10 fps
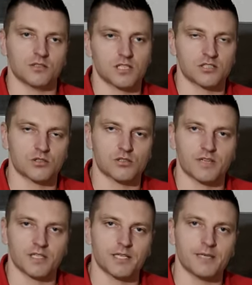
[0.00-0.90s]

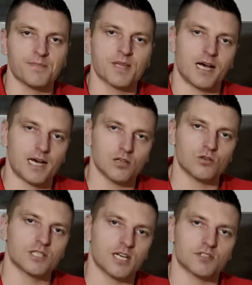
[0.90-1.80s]
zastosowanie,
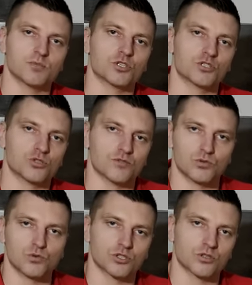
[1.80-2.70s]
ale nawet możecie to
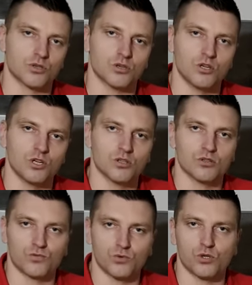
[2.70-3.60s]
wydłużyć do
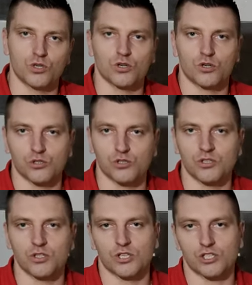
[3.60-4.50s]
dwóch
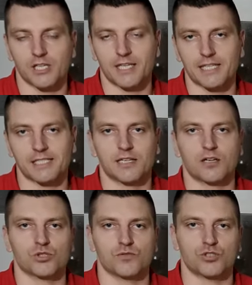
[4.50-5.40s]
godzin, jeżeli jest
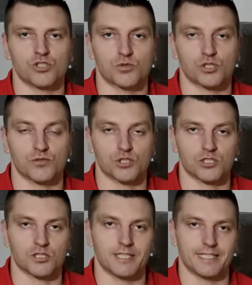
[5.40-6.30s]
taka oczywiście
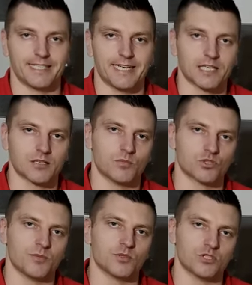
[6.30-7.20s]
możliwość. Jak
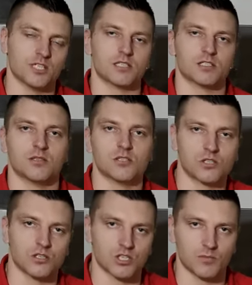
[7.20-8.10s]
możemy to teraz na,
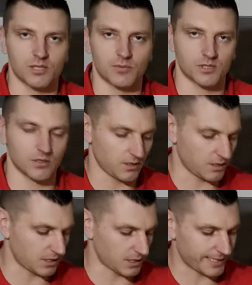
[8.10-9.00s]
na siebie na,
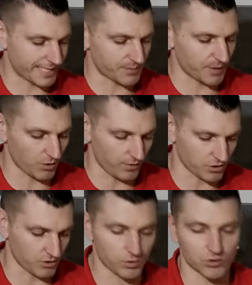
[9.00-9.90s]
na,
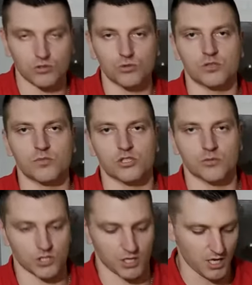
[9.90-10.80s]
nasmarować? No bo to ludzie
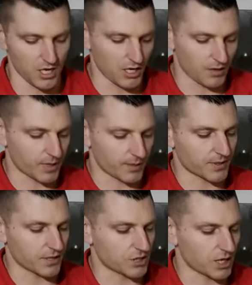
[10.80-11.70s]
myślą, że
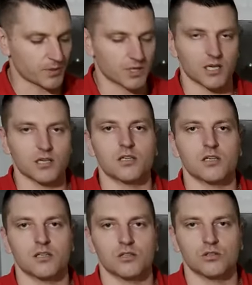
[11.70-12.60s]
papkę, ciapkę
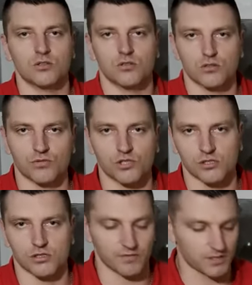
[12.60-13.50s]
i to
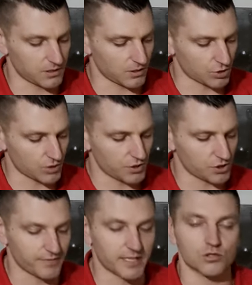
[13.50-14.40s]
wszystko.
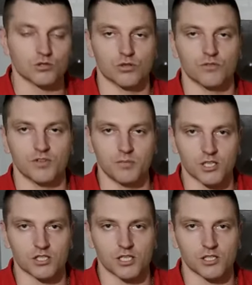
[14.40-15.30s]
oczywiście warto to
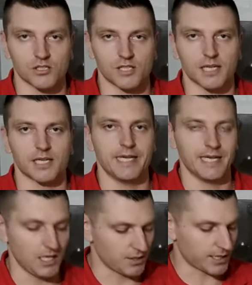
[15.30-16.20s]
wymieszać, tak?
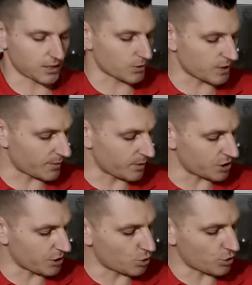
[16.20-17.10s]
Nakładamy
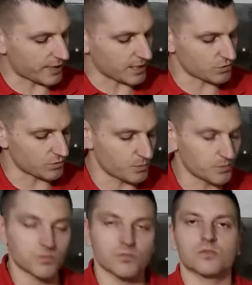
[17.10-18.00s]
cienką warstwą
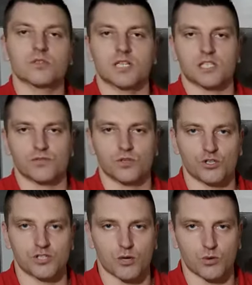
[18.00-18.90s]
na
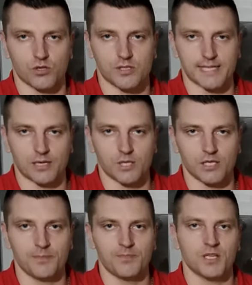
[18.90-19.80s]
swoje ciało
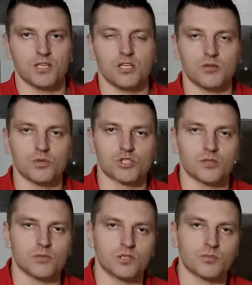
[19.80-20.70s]
całe i
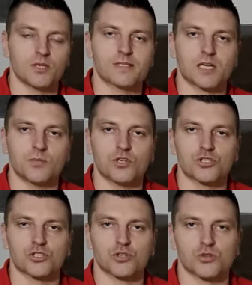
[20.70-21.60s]
bierzemy, polecamy
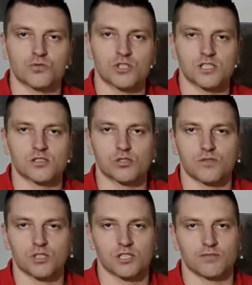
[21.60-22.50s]
jeszcze również
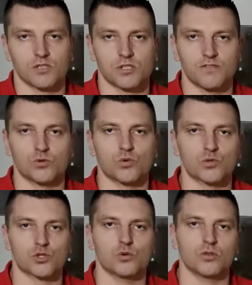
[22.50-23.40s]
zastosować nawet
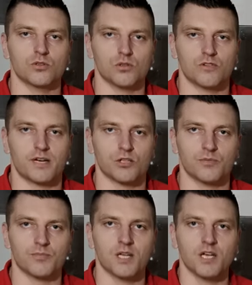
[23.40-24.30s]
zwykłą sól
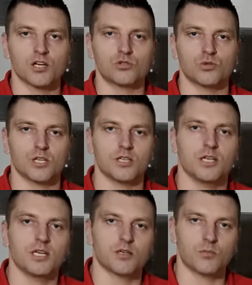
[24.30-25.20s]
jodowaną,
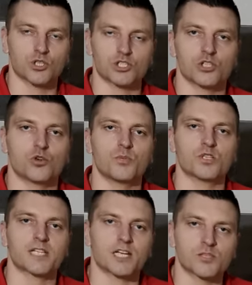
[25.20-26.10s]
której możecie
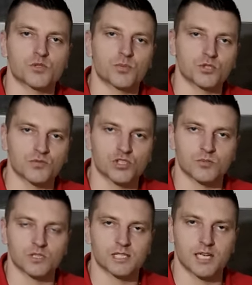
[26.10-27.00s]
kupić w każdym
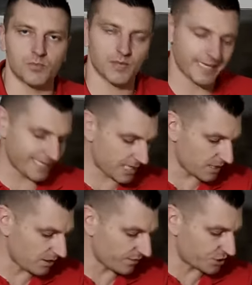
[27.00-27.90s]
spożywczym sklepie
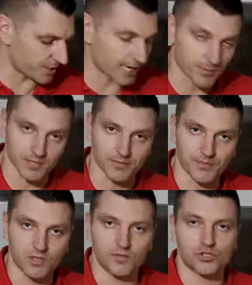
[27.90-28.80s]
i wcieramy.
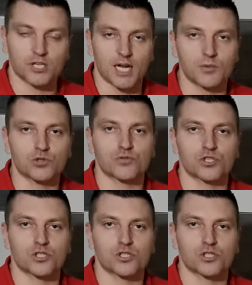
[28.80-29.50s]
I wcieramy to